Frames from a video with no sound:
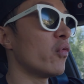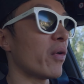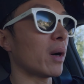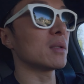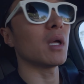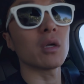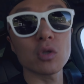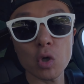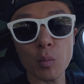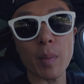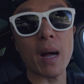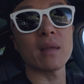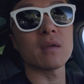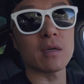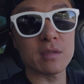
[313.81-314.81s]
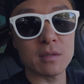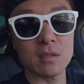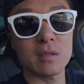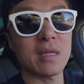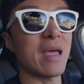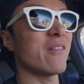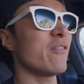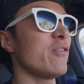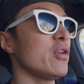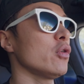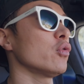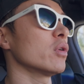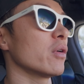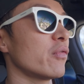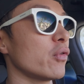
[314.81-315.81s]
房的 Two b o t h e r s 带
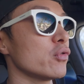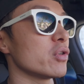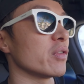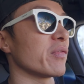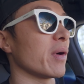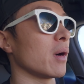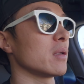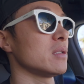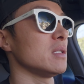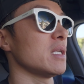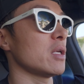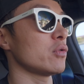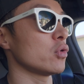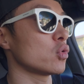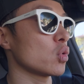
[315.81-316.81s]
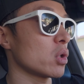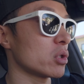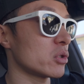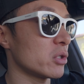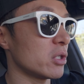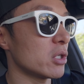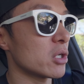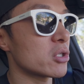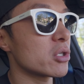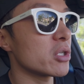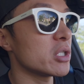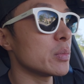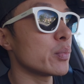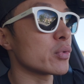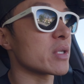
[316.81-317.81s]
View 的风景房。今天去做室内的设
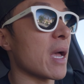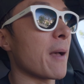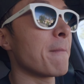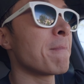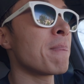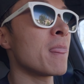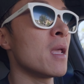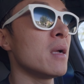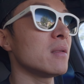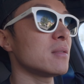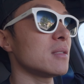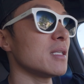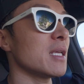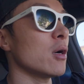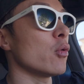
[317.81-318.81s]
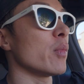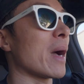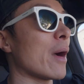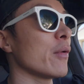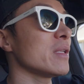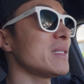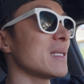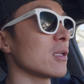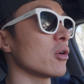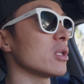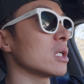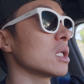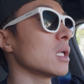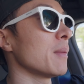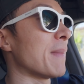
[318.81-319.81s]
计布展。今天我们还会见到
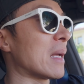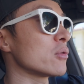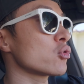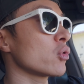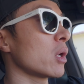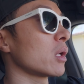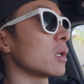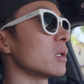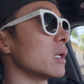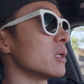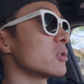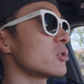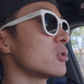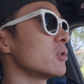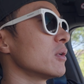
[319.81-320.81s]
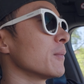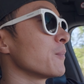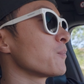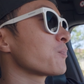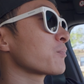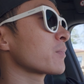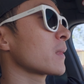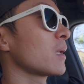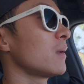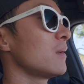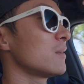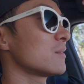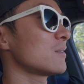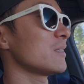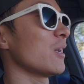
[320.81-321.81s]
一个蛮重要的人，是
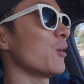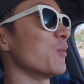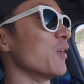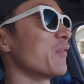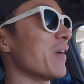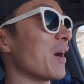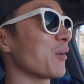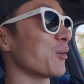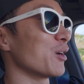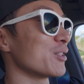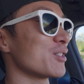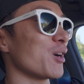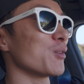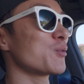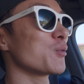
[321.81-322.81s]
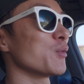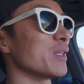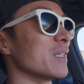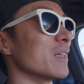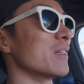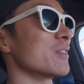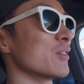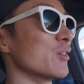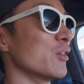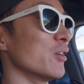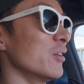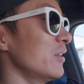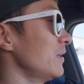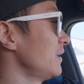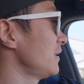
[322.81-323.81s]
之前我们发过招助理的时候，
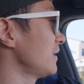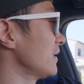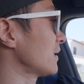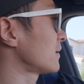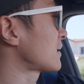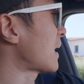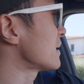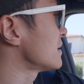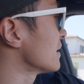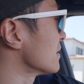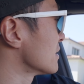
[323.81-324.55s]
一个大姐